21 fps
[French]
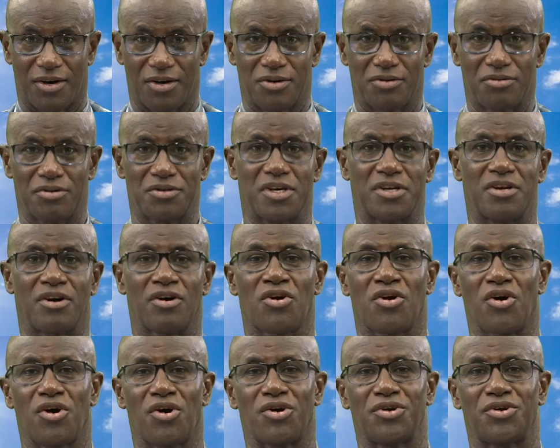nous donne
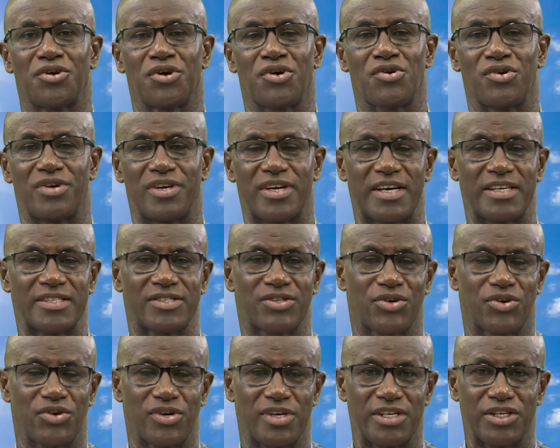encore de
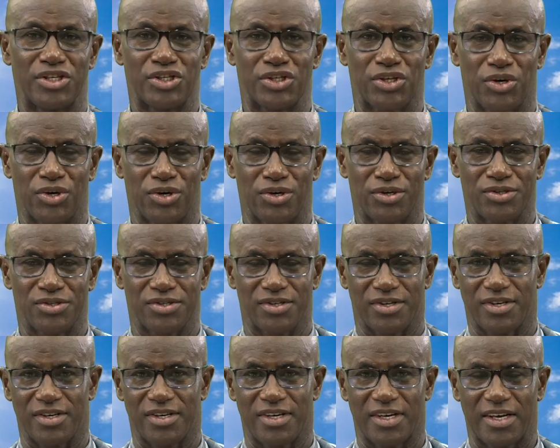connaître les
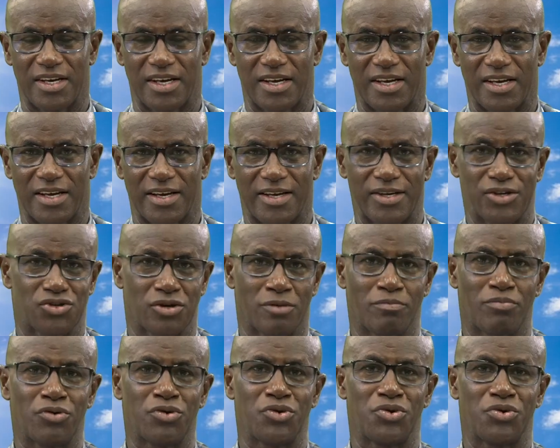choses qui sont
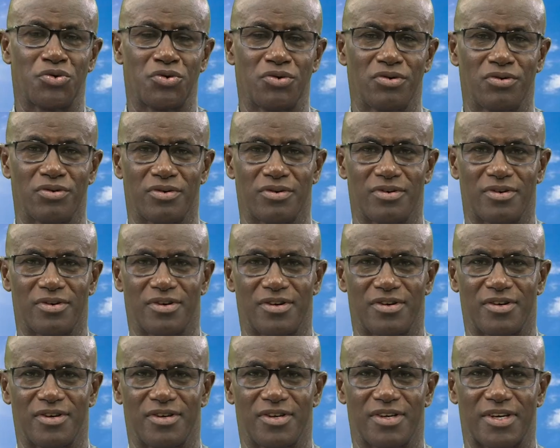pour nous
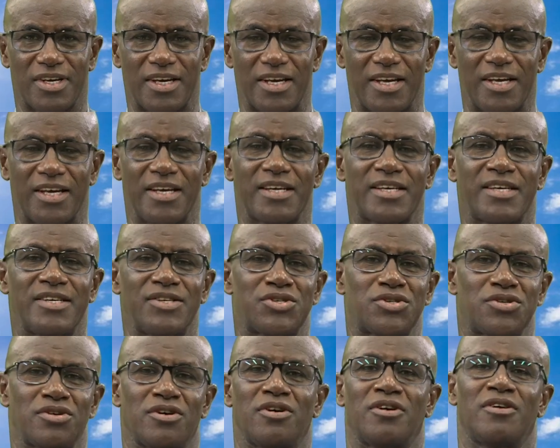et qui
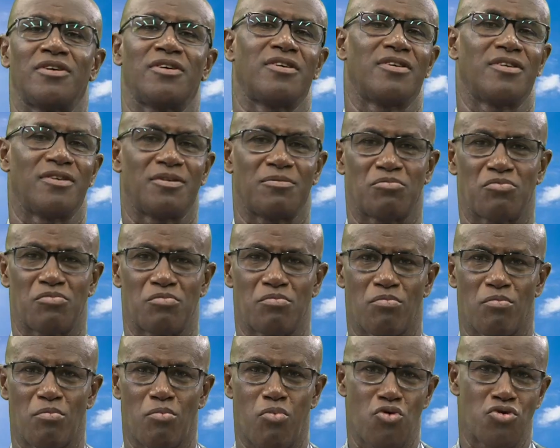sont
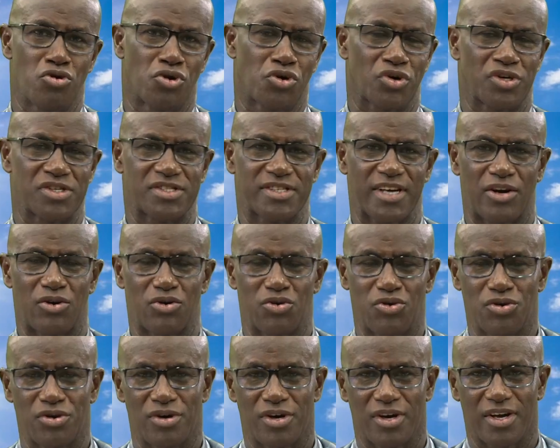pour notre
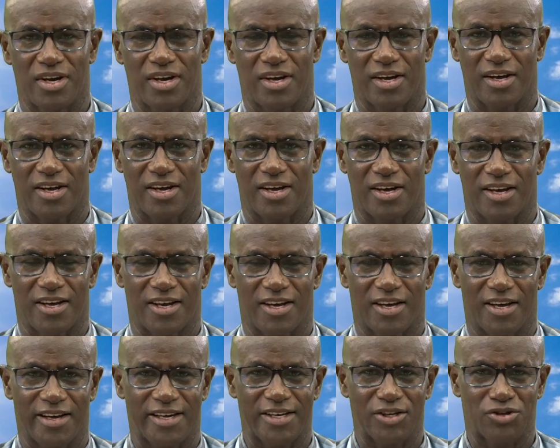salut
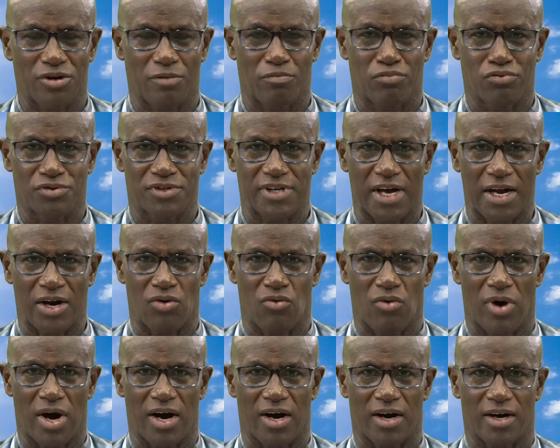et qui sont pour sa
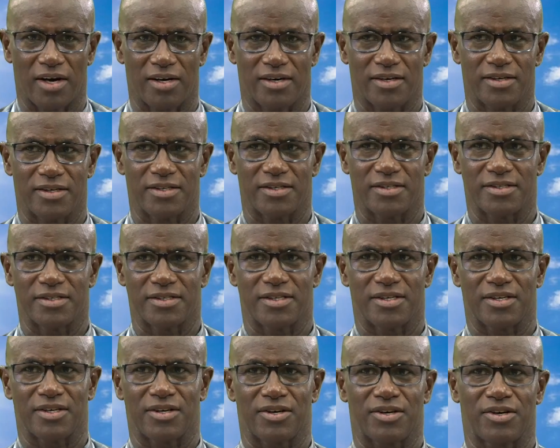gloire.
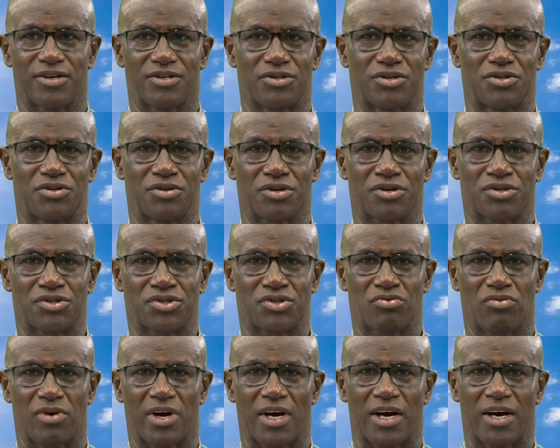Que Dieu donc
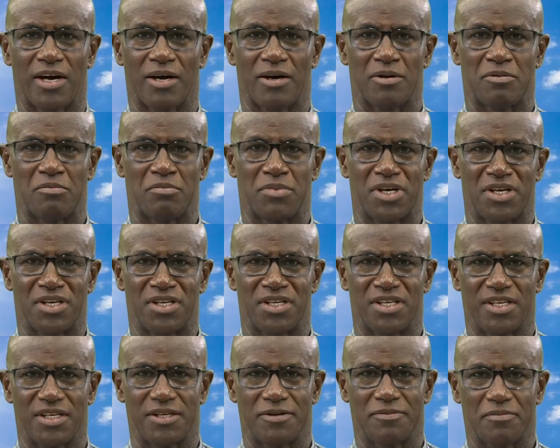soit
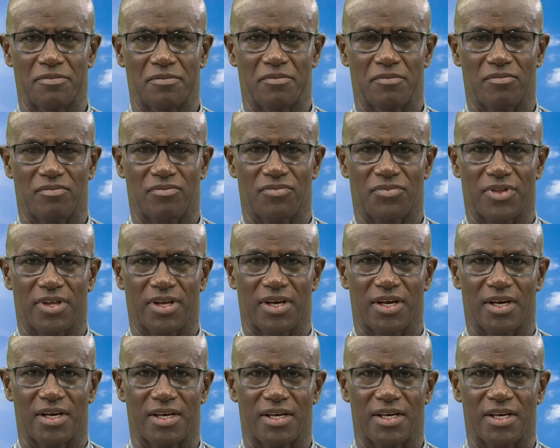béni
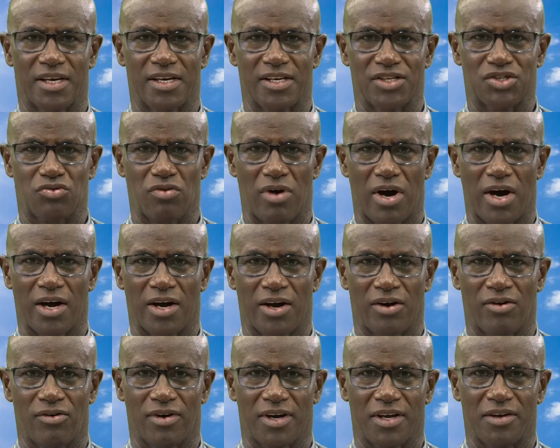et qu'il soit
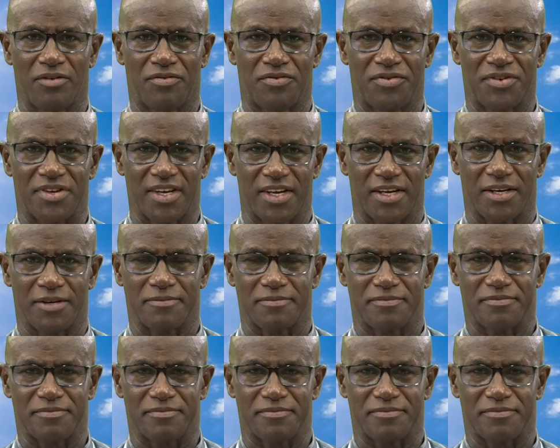glorifié.